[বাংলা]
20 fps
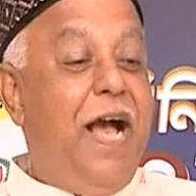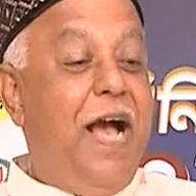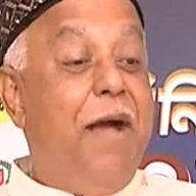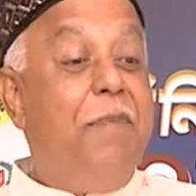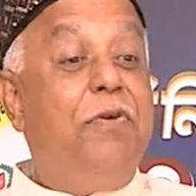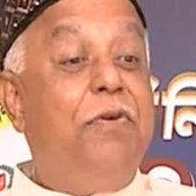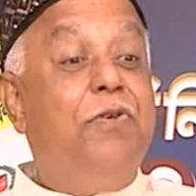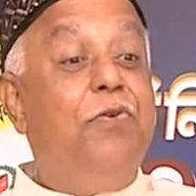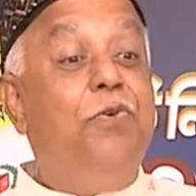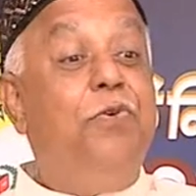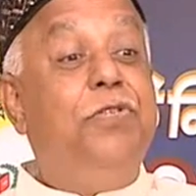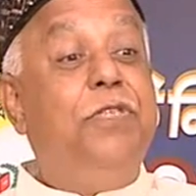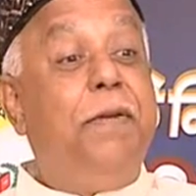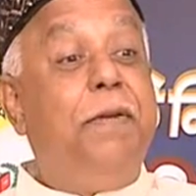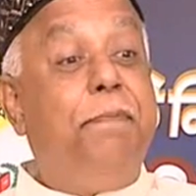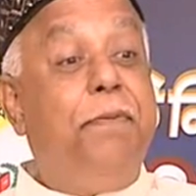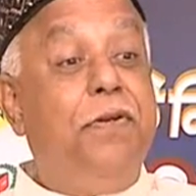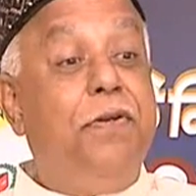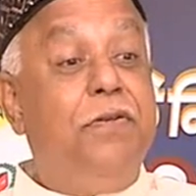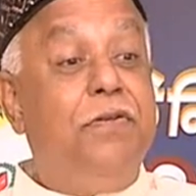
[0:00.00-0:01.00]
আমি ওই
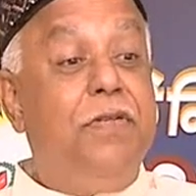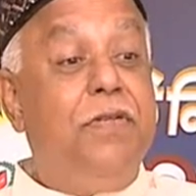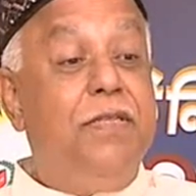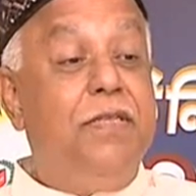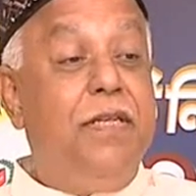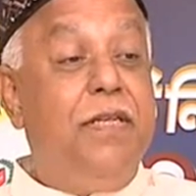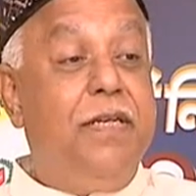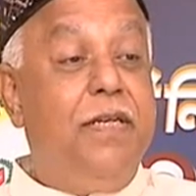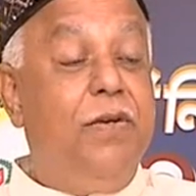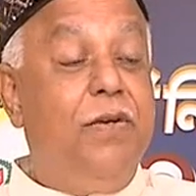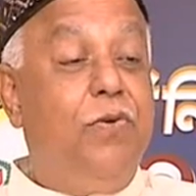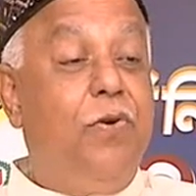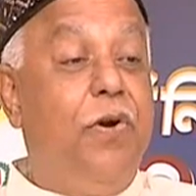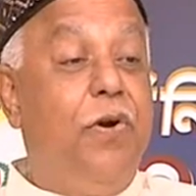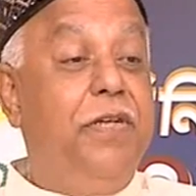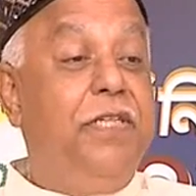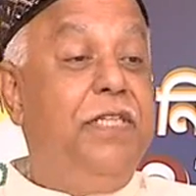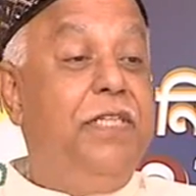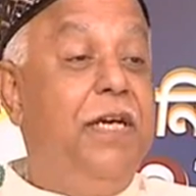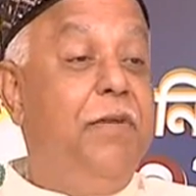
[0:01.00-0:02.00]
ছাপ্পান্নটার থেকে
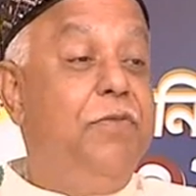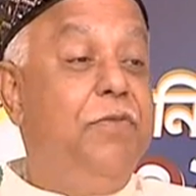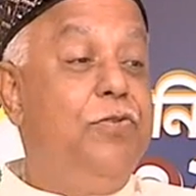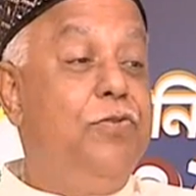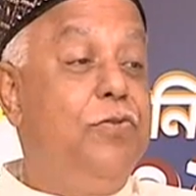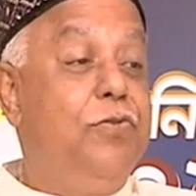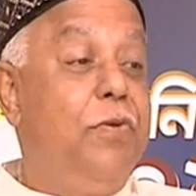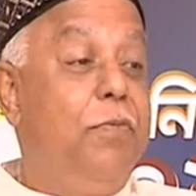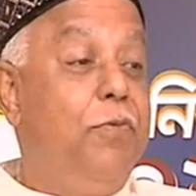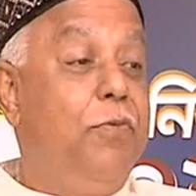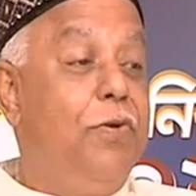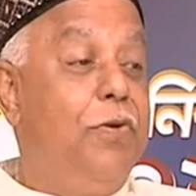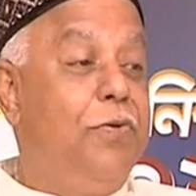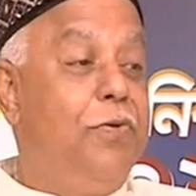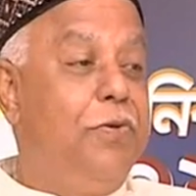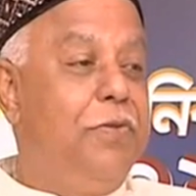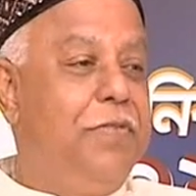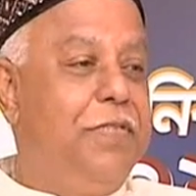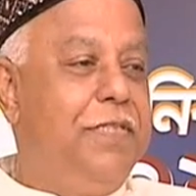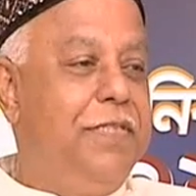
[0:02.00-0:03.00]
কয়টি আমি সুসম্পন্ন
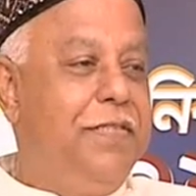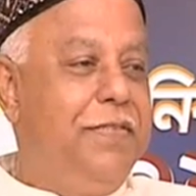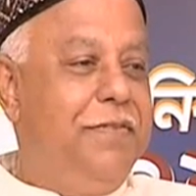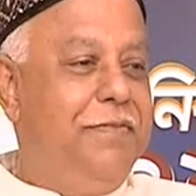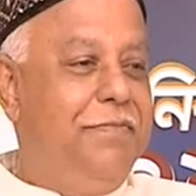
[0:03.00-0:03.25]
করেছি